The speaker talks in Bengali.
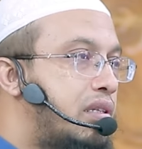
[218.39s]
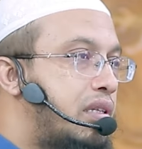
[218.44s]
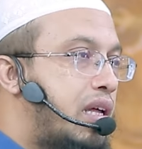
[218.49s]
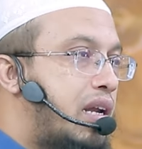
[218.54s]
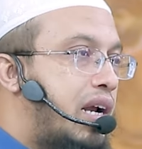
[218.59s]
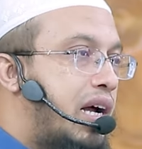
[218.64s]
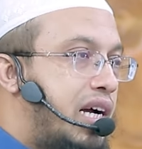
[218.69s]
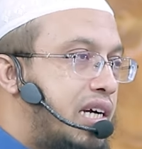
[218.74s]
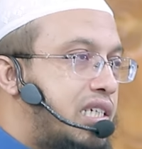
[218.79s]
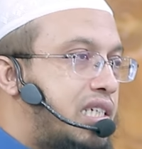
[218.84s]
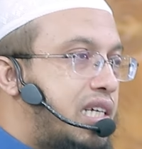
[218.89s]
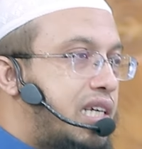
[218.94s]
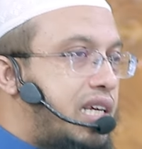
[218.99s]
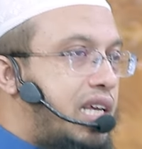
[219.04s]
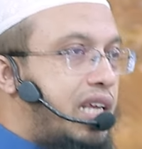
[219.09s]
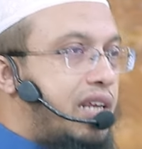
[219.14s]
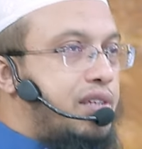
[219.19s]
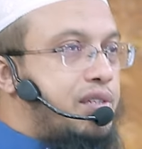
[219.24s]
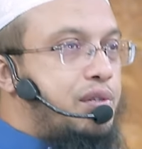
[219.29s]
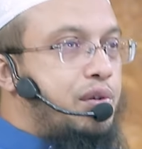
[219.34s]
তার
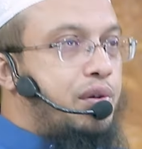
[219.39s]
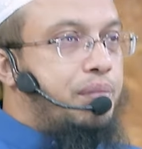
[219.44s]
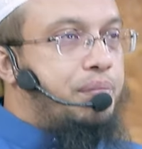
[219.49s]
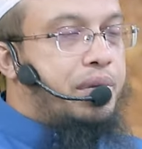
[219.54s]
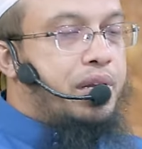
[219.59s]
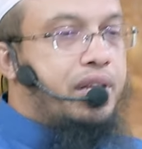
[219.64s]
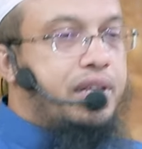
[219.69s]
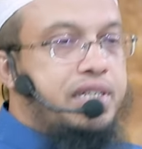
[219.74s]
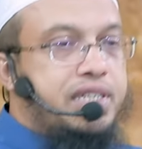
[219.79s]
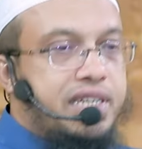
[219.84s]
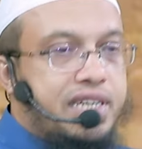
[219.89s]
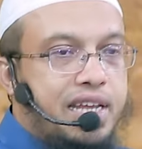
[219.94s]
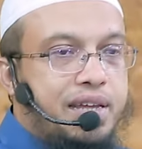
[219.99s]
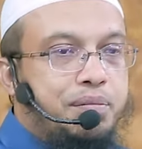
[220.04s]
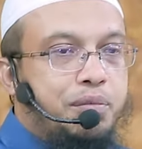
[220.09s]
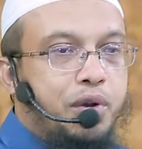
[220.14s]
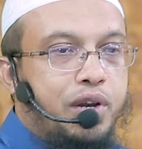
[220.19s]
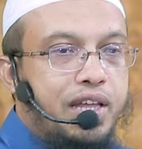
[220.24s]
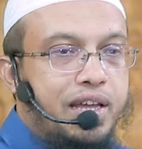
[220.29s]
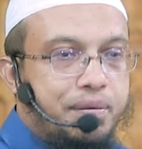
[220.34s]
আশেকে রসুল বলি যেটাই
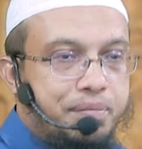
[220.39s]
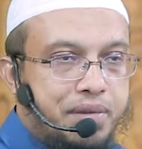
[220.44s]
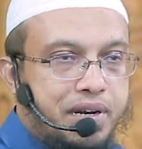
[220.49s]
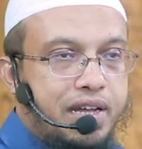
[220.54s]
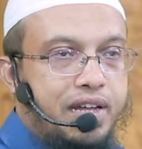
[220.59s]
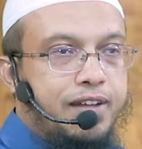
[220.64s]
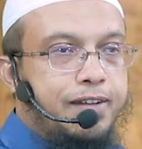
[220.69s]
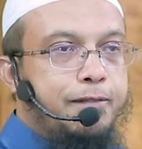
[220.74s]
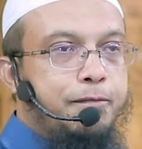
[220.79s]
বলি আমরা